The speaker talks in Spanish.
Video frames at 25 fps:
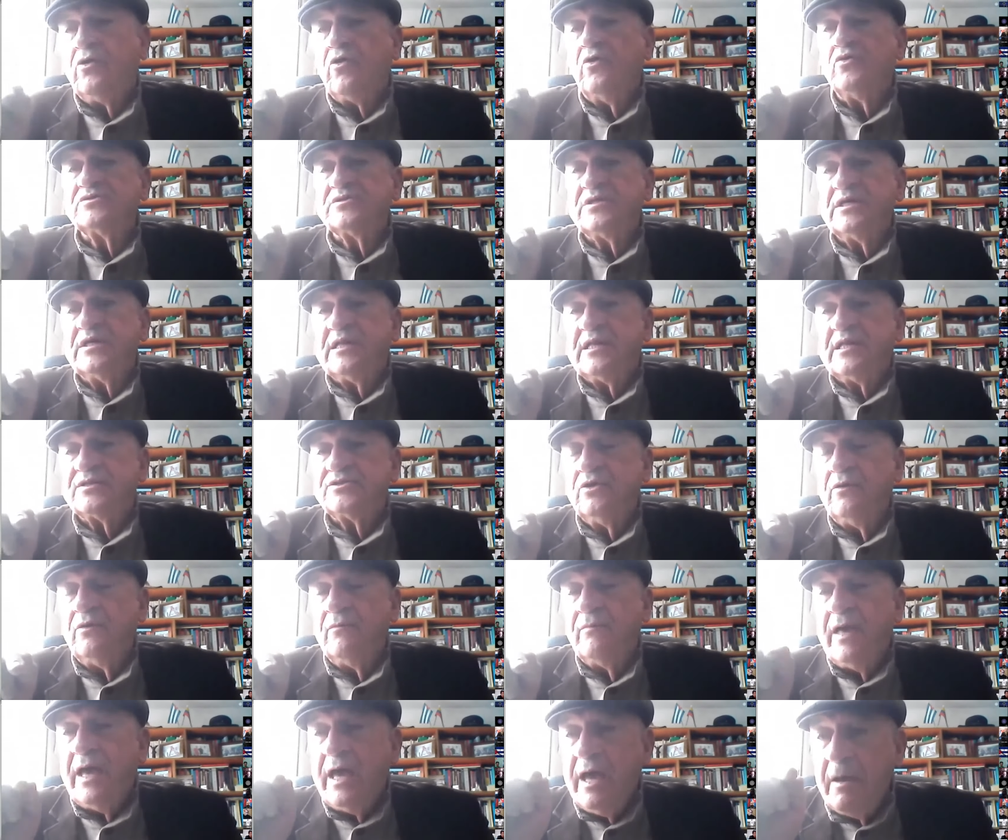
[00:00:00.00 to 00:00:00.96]

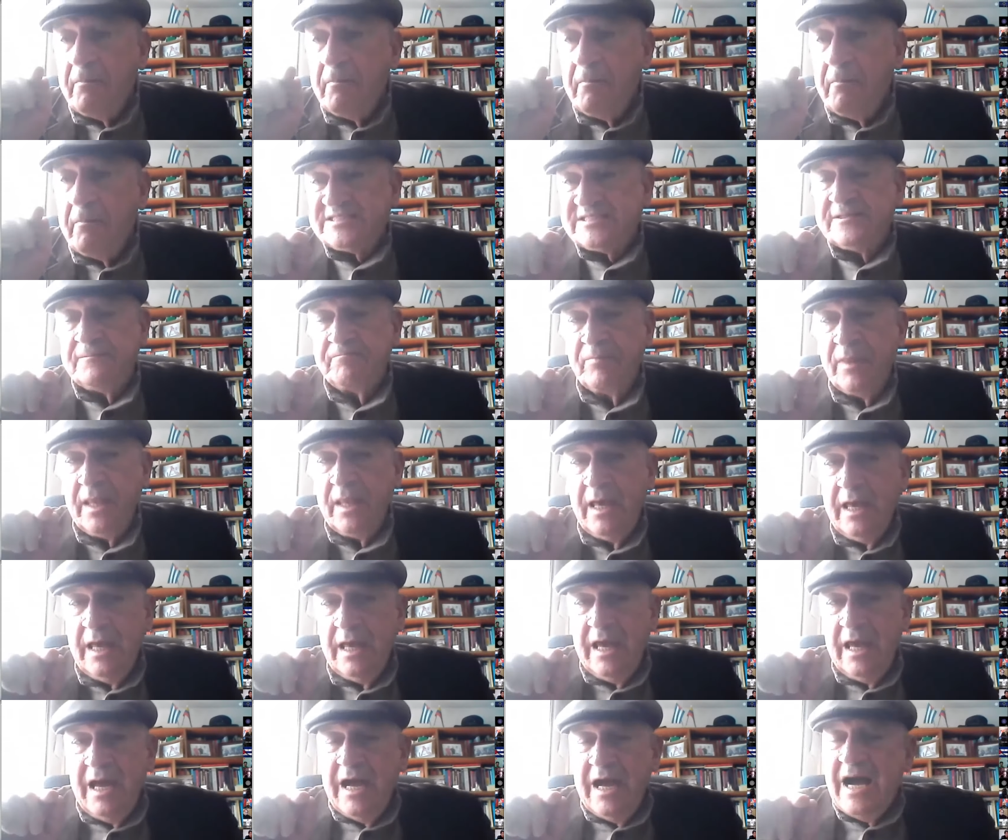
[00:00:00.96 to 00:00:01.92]
consideración. Es más,
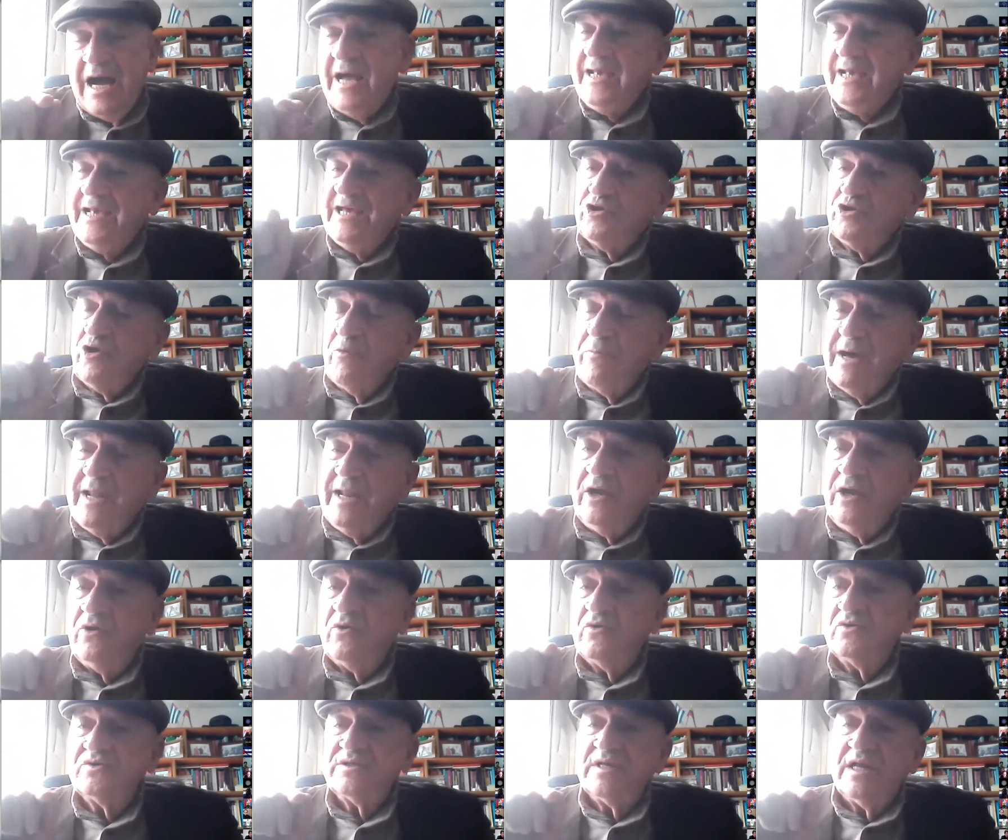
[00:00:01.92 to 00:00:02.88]
hay que tomar
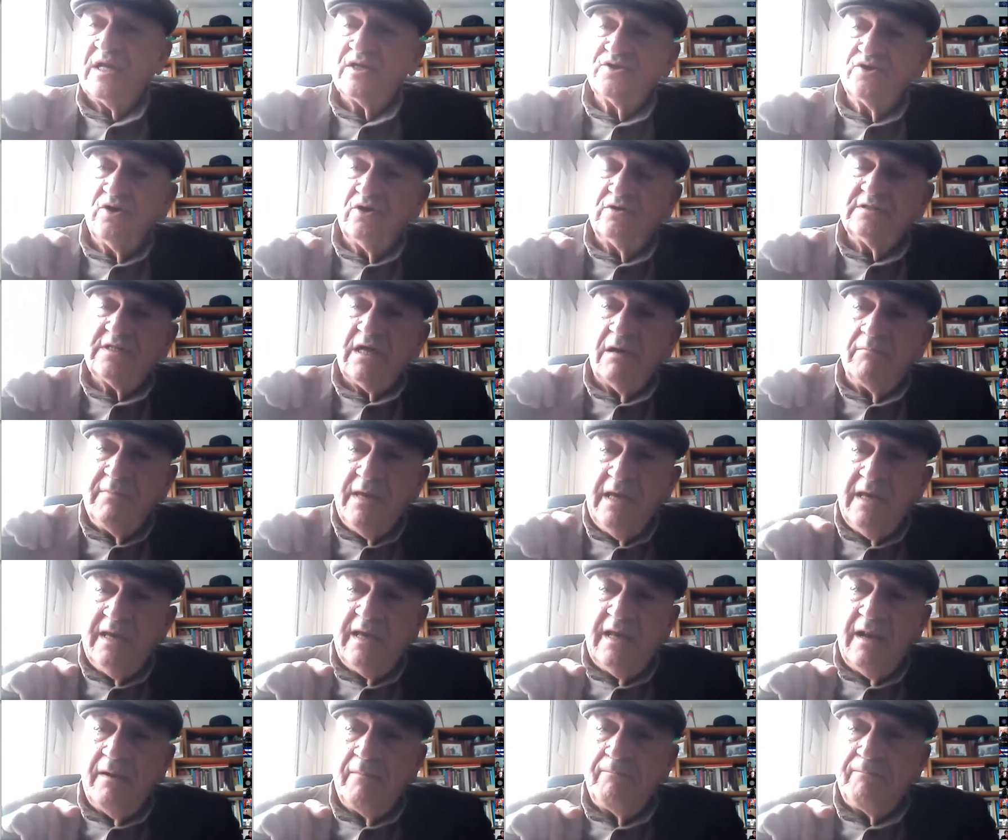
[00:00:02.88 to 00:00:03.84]
en consideración
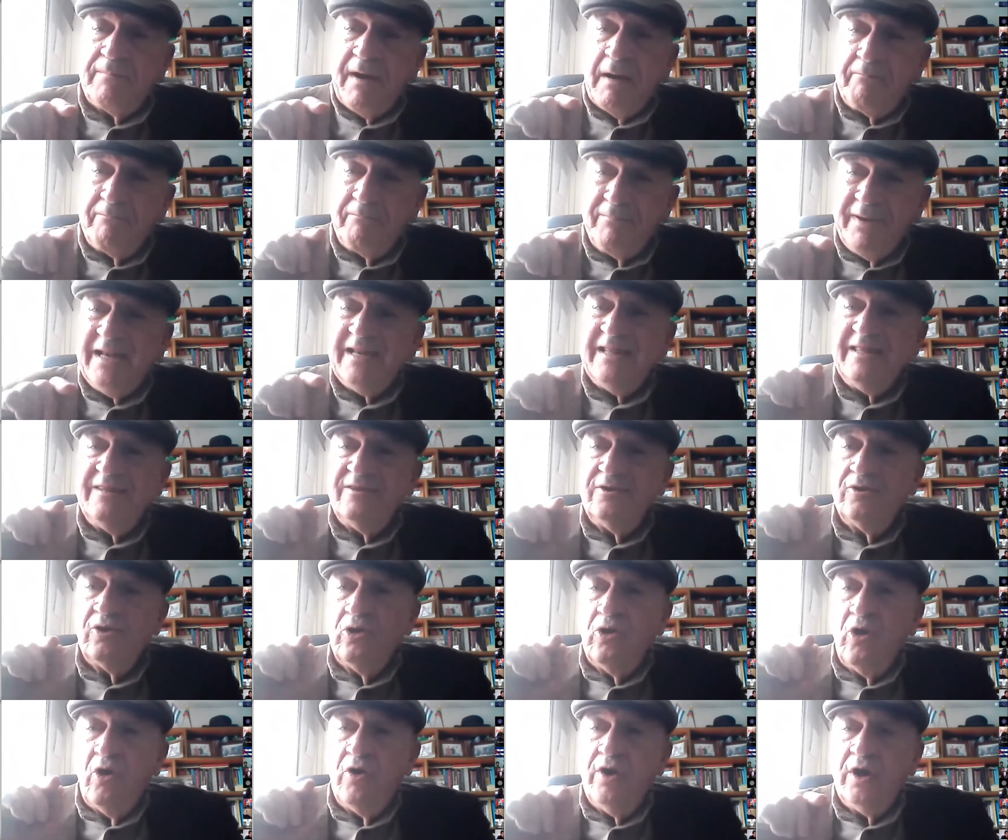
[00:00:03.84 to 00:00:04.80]
también el papel
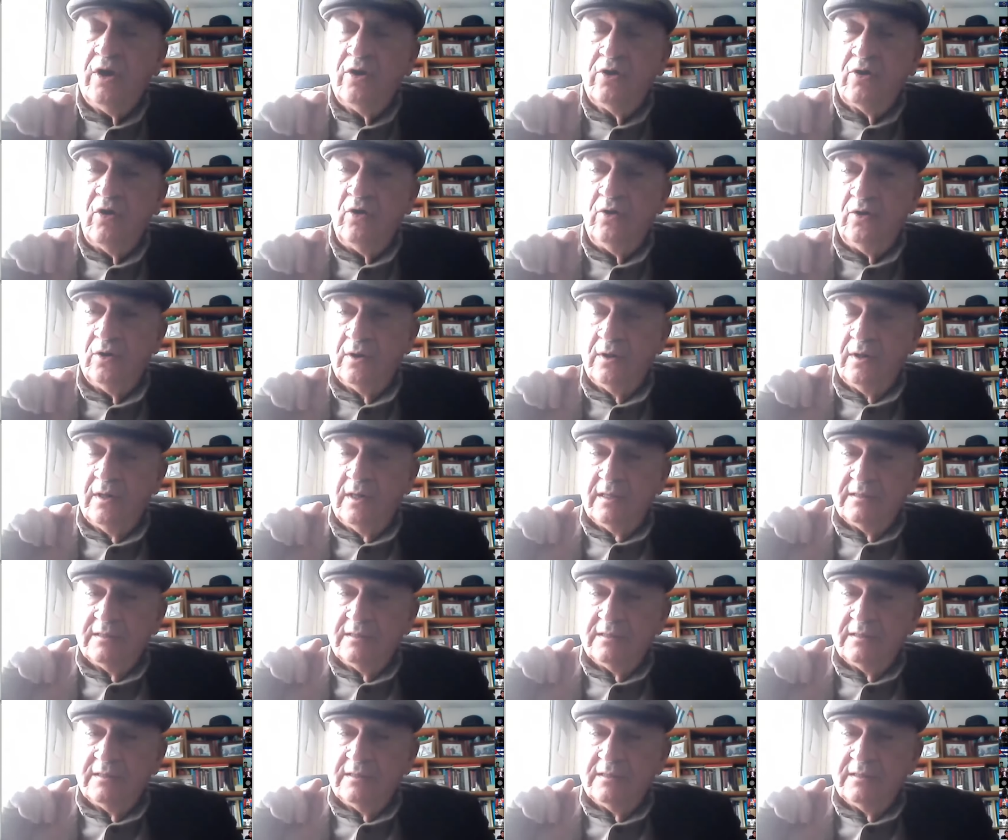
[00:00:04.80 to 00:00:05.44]
ideológico